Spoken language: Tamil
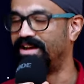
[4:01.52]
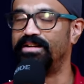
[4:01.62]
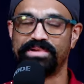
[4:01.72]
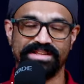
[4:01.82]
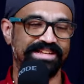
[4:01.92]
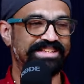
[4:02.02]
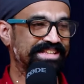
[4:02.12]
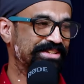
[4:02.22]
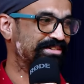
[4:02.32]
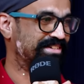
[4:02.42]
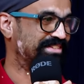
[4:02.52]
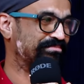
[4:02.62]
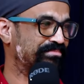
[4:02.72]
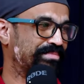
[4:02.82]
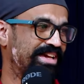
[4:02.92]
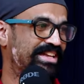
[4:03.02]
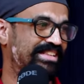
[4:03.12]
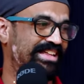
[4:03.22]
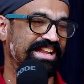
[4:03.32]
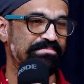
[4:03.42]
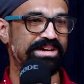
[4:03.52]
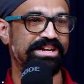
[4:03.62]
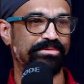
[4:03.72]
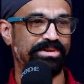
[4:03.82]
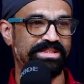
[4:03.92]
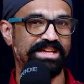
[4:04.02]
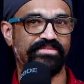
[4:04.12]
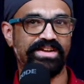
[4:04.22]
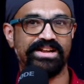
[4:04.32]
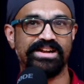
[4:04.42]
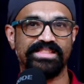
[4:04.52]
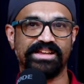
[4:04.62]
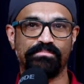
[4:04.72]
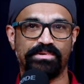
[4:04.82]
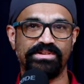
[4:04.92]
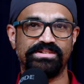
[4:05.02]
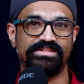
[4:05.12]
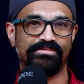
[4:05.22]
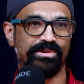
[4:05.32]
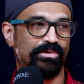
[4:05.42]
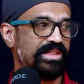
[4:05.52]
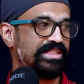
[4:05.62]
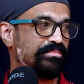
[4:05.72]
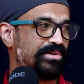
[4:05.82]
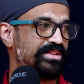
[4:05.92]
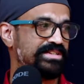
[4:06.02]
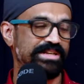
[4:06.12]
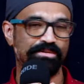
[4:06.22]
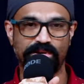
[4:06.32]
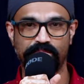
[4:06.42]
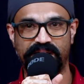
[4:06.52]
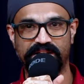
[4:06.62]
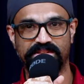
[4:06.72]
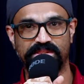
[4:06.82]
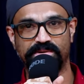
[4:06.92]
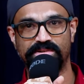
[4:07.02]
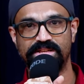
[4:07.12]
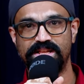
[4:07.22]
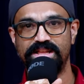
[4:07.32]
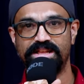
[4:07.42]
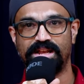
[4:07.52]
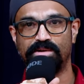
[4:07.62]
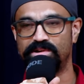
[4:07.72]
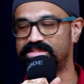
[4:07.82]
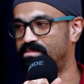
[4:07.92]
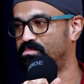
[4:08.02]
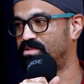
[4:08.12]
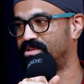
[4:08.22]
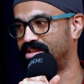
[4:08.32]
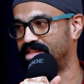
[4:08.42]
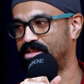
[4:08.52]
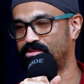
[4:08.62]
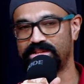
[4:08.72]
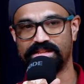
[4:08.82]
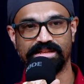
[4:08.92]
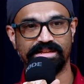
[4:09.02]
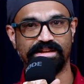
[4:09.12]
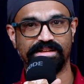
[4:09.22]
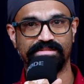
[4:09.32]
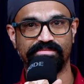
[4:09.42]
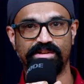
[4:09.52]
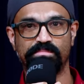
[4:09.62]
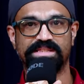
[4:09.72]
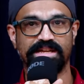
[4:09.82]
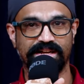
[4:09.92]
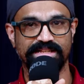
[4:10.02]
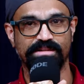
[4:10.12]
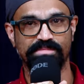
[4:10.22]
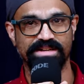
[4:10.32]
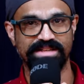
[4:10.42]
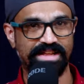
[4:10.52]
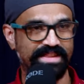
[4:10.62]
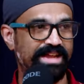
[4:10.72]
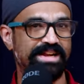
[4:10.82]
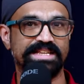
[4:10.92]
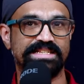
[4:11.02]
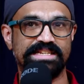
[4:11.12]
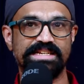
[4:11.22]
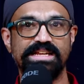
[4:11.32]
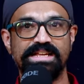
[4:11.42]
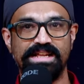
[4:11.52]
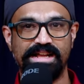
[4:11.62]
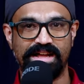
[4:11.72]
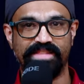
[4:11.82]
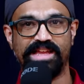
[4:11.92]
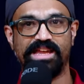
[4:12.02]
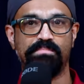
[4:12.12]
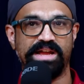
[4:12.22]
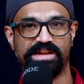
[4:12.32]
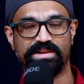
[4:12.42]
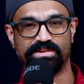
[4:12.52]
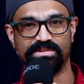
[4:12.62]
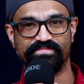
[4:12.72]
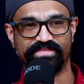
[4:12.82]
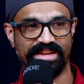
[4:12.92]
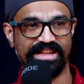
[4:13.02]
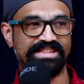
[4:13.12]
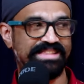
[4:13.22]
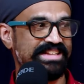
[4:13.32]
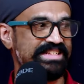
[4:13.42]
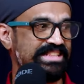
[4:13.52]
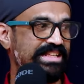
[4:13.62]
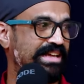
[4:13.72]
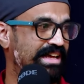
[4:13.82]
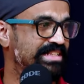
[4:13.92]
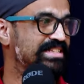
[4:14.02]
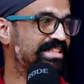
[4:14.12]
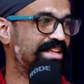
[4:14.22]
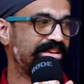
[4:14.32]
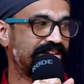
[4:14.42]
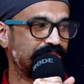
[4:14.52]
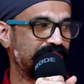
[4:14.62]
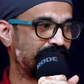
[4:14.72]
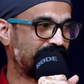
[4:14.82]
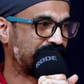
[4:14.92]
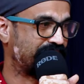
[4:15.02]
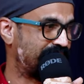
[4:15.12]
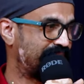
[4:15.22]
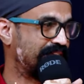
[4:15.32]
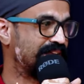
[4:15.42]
அப்புறம் அது ஏதோ பேர் தெரில பட் ஒரு இது அஃபெக்ட் ஆனதுக்கப்புறம் ஒரு குழந்த பிறந்துருச்சுன்னா ஒரு பயம் வந்துடும் இல்லை ஒரு சம்பவம் ஏதாவது ஒரு விரும்பத்தகாத சம்பவம் இருந்தால் அதையே நினச்சி அதே பயம் இருக்கும் எனக்கு தெரிஞ்சு இந்த அஞ்சு இதுலேயும் நம்ம ஒர்க் பண்ணி